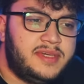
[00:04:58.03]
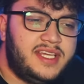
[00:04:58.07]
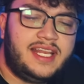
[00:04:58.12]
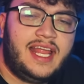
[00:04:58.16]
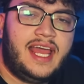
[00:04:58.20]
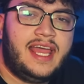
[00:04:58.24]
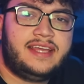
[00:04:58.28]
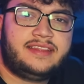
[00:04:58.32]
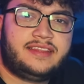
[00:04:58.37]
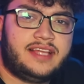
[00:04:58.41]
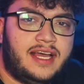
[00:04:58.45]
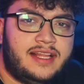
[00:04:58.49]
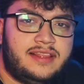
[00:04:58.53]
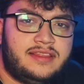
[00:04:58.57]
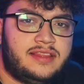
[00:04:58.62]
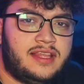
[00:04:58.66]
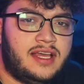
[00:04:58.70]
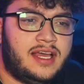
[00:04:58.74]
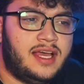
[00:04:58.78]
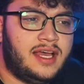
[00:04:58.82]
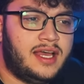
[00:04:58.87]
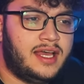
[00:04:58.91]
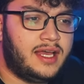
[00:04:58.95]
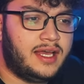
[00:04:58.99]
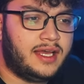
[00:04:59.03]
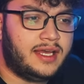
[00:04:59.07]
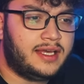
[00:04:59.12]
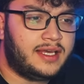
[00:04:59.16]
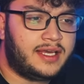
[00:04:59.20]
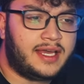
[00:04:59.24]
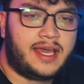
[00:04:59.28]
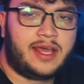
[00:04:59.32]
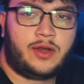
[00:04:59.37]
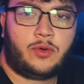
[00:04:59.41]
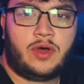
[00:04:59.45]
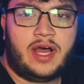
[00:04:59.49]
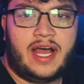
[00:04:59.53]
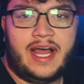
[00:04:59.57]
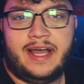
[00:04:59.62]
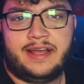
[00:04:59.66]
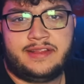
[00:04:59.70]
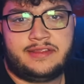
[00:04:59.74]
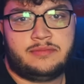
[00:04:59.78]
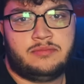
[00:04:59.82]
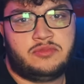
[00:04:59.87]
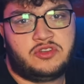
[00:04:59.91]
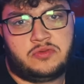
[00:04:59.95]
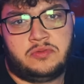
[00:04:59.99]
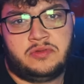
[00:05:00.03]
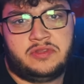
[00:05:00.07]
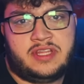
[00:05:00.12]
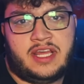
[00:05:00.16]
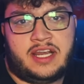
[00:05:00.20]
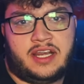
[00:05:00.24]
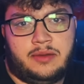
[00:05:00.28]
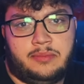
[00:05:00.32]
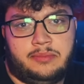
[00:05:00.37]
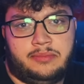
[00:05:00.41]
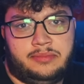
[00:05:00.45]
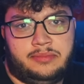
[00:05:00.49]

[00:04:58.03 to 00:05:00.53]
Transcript: مين حيتحدى غير واحد مش متدرب